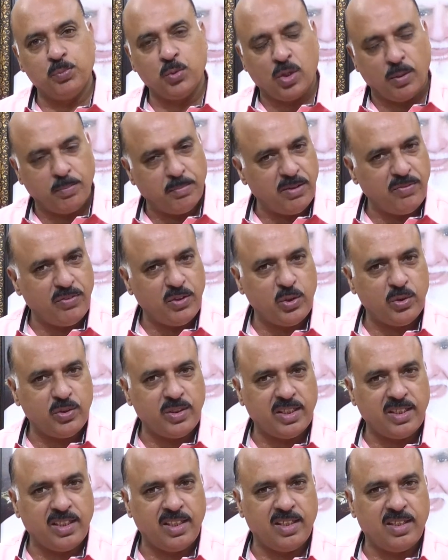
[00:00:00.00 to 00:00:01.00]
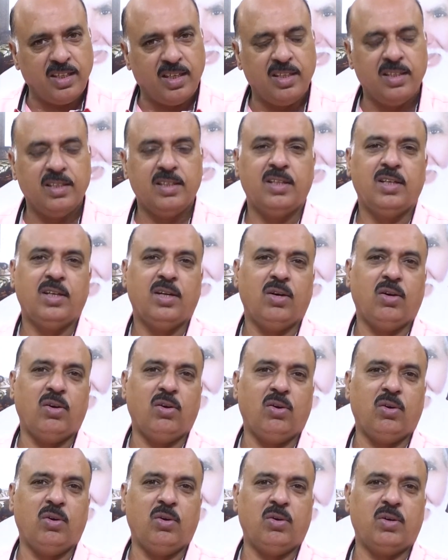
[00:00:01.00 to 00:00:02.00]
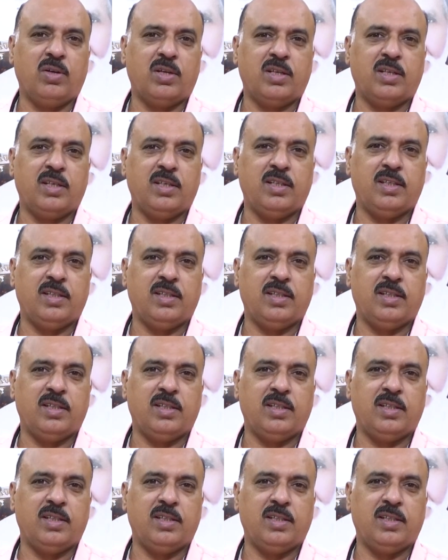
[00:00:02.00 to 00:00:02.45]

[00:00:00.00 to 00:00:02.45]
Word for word: मुकम्मल वीडियो देखिएगा और